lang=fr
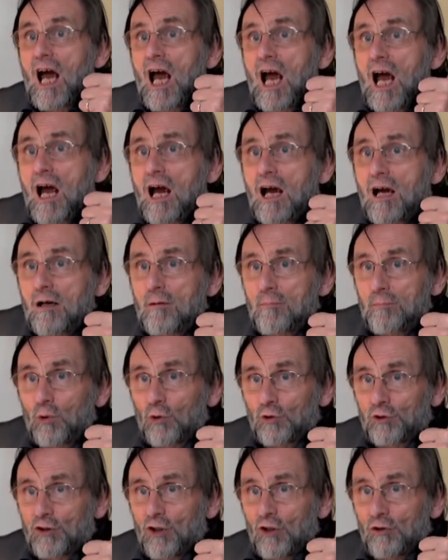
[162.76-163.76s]

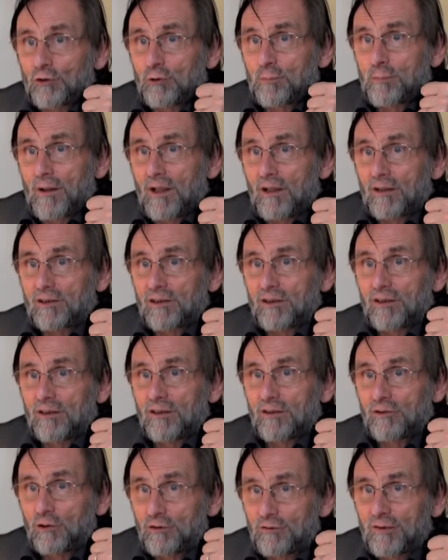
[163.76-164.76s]
1% du parc
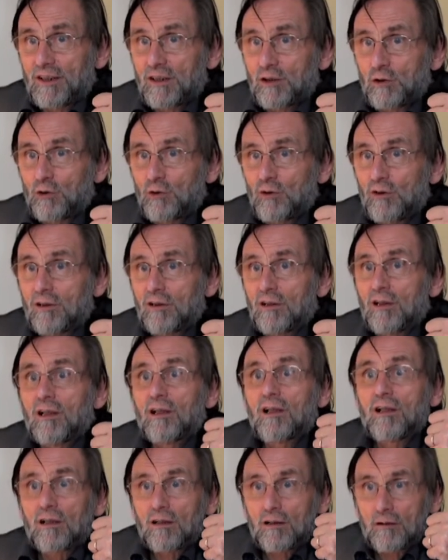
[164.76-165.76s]
de véhicules
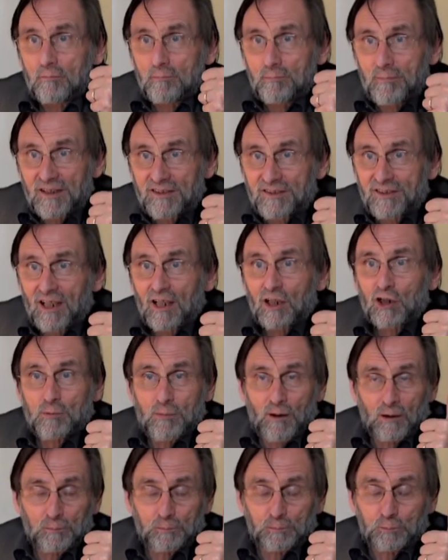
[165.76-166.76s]
messins, je
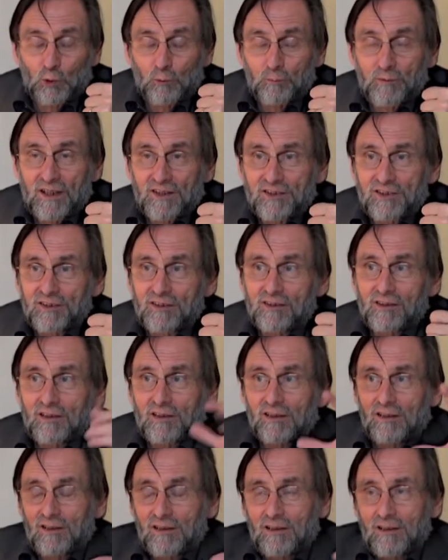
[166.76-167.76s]
parle pour Metz,
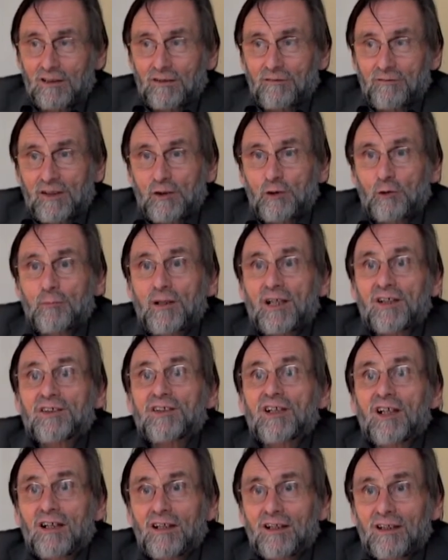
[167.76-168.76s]
ville de
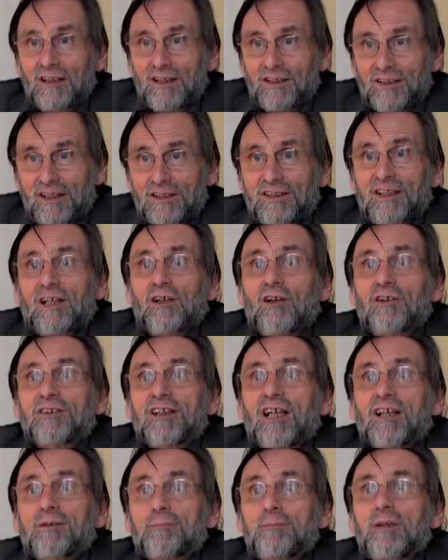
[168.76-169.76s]
Metz, c'est
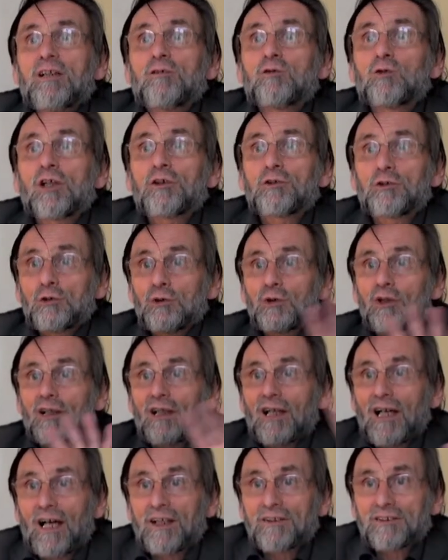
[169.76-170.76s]
54 000 voitures
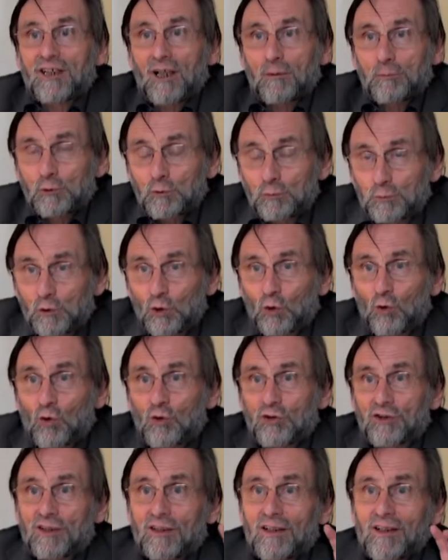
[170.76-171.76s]
intramuros,
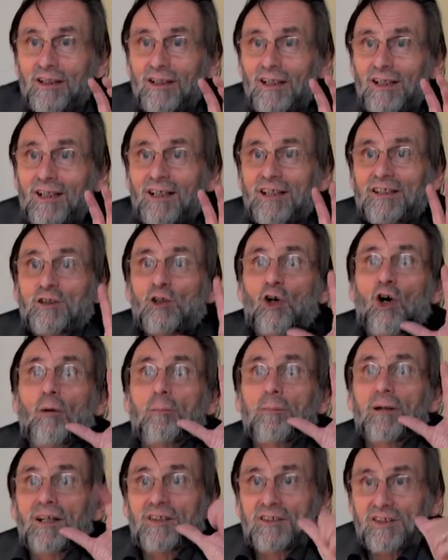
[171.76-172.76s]
si on
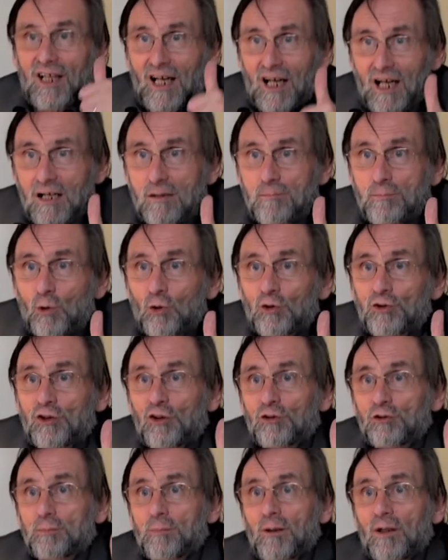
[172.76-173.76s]
remplace
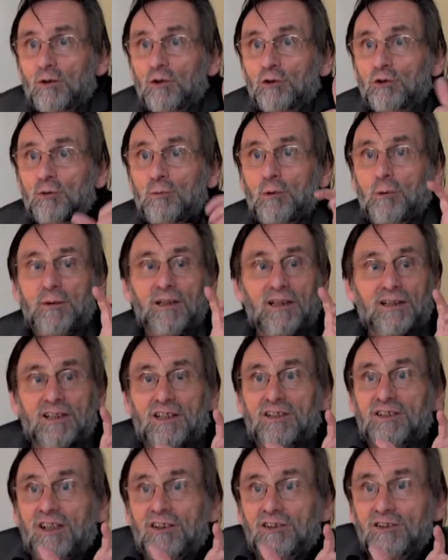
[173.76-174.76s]
1% du parc automobile, c'est
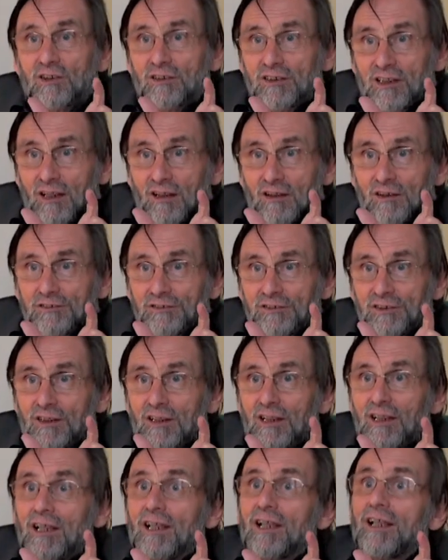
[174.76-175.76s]
540,
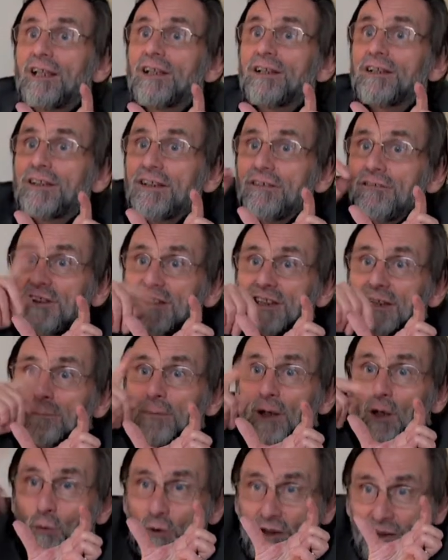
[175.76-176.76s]
divisé
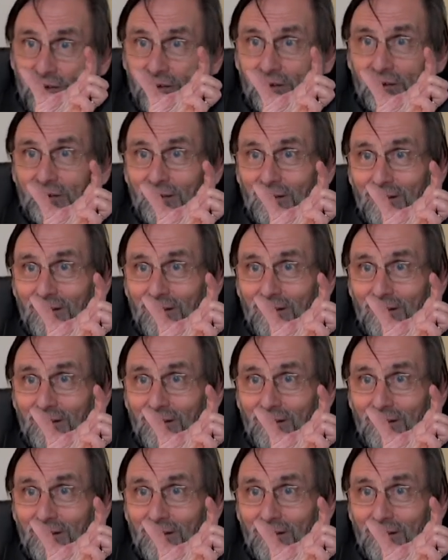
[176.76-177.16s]
par 8,